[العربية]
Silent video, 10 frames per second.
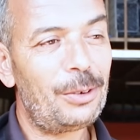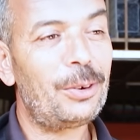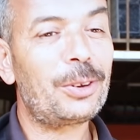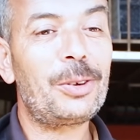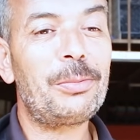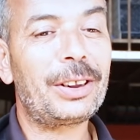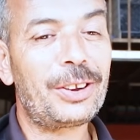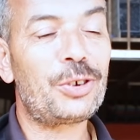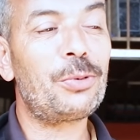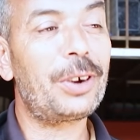وانتم ما
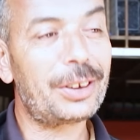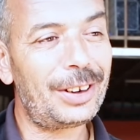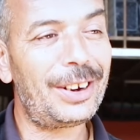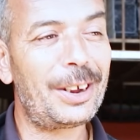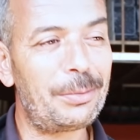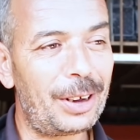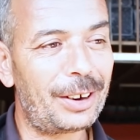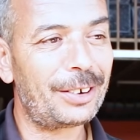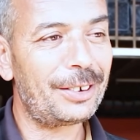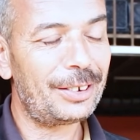عطيش ورد الله
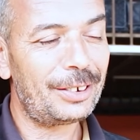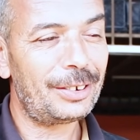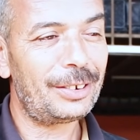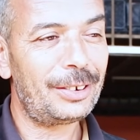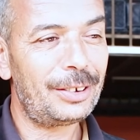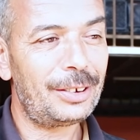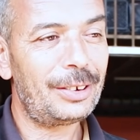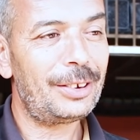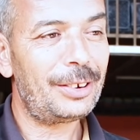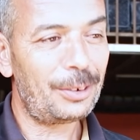يبارك
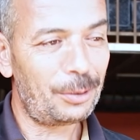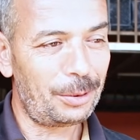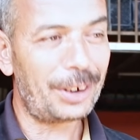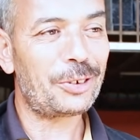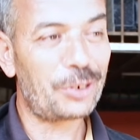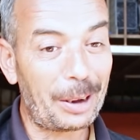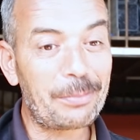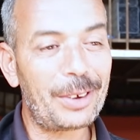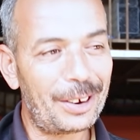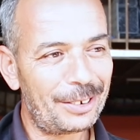ورد
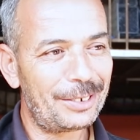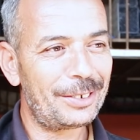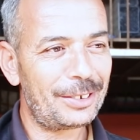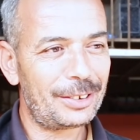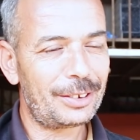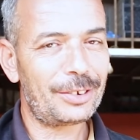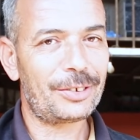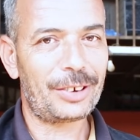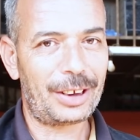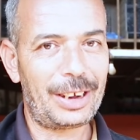شابه
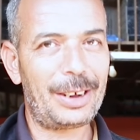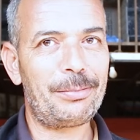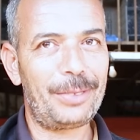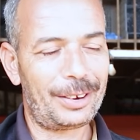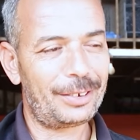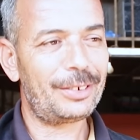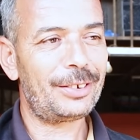شابه